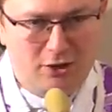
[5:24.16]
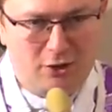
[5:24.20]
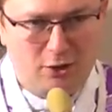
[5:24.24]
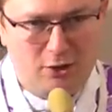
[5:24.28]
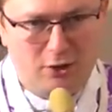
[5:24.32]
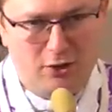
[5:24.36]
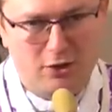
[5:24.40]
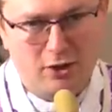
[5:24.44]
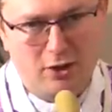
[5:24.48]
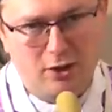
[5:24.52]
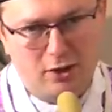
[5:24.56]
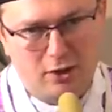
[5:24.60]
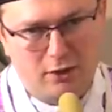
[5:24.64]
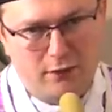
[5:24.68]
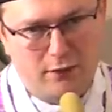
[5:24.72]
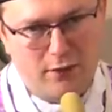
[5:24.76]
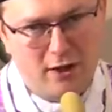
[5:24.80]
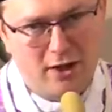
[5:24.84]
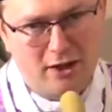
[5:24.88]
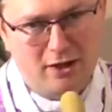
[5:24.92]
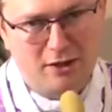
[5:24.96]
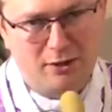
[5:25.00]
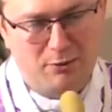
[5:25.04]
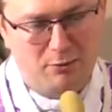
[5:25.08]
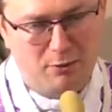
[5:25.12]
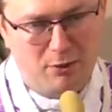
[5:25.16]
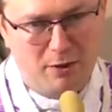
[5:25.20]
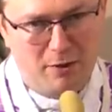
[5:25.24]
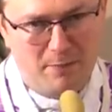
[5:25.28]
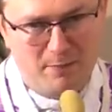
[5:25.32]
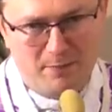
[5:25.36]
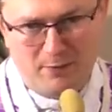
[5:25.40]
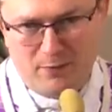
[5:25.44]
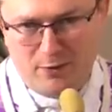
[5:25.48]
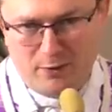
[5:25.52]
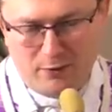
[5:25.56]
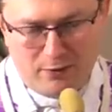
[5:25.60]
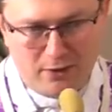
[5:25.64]
to światło
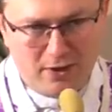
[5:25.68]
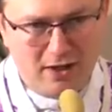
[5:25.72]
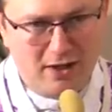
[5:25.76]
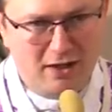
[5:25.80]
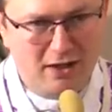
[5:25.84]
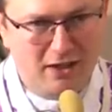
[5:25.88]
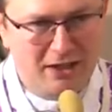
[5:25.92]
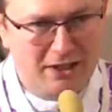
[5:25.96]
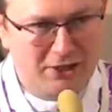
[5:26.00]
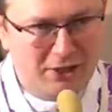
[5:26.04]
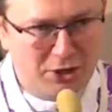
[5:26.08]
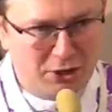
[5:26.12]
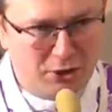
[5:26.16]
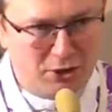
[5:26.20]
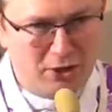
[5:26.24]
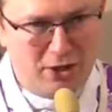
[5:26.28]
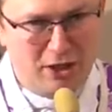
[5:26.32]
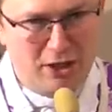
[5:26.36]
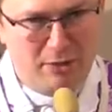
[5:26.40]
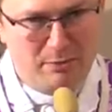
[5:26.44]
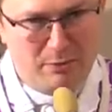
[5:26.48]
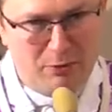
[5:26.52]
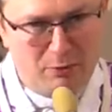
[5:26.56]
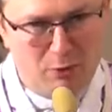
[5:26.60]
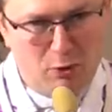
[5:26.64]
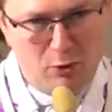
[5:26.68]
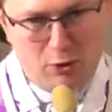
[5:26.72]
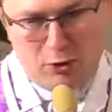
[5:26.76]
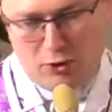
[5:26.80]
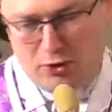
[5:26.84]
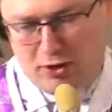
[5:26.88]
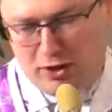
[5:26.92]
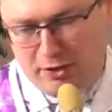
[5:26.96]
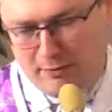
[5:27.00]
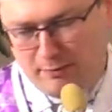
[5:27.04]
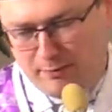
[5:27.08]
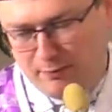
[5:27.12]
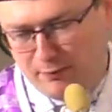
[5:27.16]
wiary, nadziei,
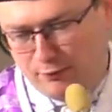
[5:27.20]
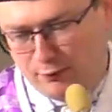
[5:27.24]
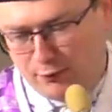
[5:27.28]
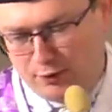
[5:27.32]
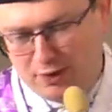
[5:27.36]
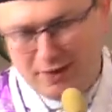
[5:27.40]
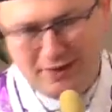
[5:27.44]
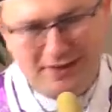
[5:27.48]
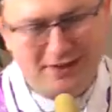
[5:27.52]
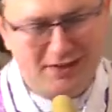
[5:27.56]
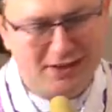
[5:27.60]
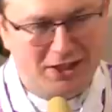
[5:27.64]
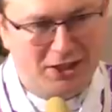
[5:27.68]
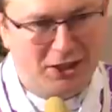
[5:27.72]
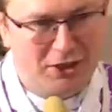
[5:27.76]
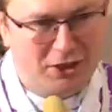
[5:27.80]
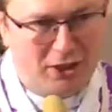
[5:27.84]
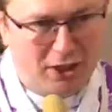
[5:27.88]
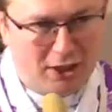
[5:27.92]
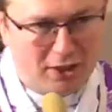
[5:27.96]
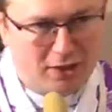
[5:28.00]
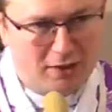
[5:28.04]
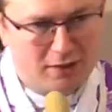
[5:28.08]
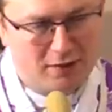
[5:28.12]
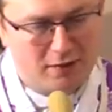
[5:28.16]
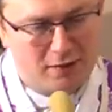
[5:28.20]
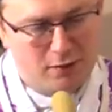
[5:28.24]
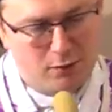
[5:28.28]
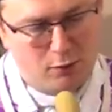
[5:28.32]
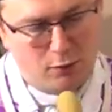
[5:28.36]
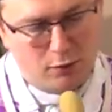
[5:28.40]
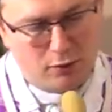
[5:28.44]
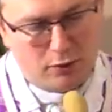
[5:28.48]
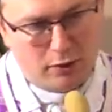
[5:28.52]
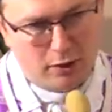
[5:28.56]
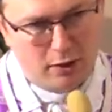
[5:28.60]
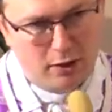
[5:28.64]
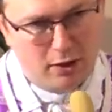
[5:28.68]
miłości, wszystkich tych
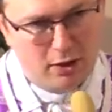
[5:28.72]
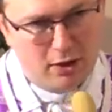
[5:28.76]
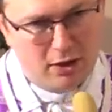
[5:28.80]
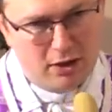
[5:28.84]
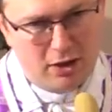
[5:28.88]
cnót,